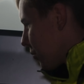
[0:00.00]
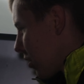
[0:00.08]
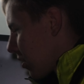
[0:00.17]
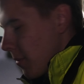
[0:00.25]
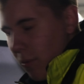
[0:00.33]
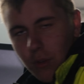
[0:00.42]
вот
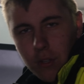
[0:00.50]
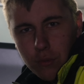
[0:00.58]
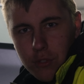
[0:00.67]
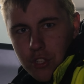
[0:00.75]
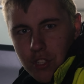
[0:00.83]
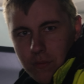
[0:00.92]
это намного
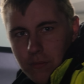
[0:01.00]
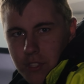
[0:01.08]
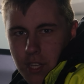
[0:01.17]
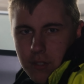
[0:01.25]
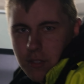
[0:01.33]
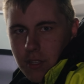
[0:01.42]
лучше, чем
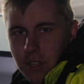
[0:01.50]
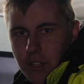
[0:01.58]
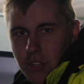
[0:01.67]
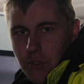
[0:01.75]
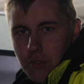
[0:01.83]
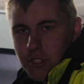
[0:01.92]
всякой
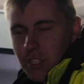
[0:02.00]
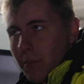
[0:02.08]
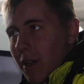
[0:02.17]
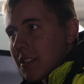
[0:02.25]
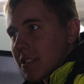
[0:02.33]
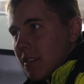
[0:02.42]
херней
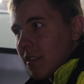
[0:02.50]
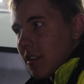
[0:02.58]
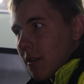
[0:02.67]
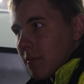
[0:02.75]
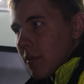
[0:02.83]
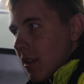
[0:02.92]
заниматься или
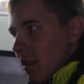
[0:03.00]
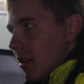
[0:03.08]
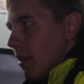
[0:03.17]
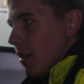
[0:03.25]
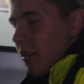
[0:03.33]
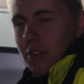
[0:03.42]
там
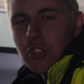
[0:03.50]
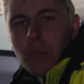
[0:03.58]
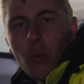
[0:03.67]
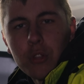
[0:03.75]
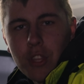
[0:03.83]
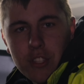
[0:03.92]

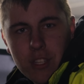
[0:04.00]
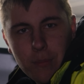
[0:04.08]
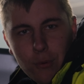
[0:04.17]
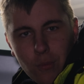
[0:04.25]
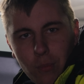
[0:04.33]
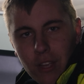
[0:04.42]
шмотки себе
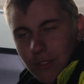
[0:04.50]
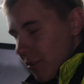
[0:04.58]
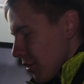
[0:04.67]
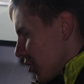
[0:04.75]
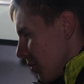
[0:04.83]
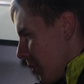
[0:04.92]
покупать. Ну
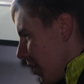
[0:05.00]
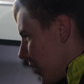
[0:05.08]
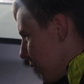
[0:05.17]
это же бред,